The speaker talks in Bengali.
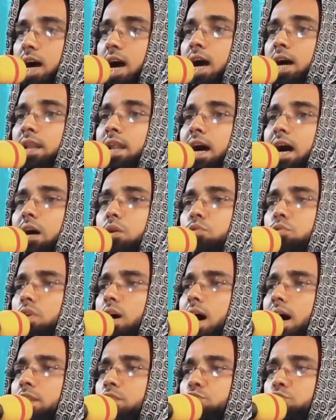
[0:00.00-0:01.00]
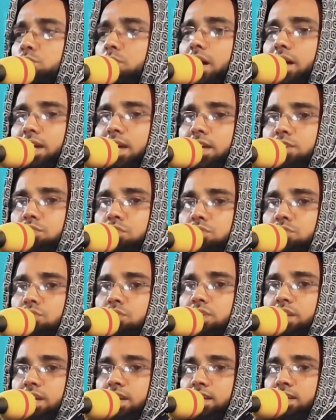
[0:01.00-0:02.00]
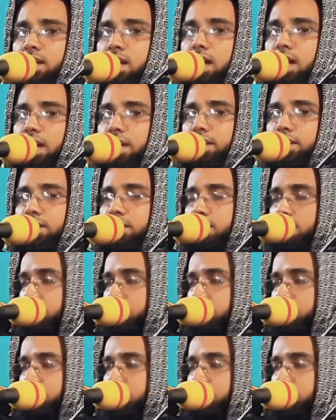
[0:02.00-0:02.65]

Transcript: না না কোরআন তোমাকে জন্য দেই নাই